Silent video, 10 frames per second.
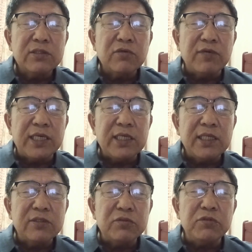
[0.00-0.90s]
周
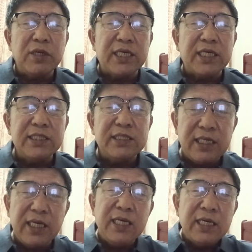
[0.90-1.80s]
伟、周卷人，现
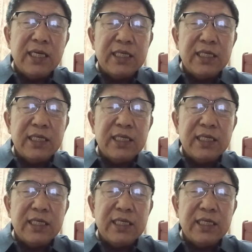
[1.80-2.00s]
在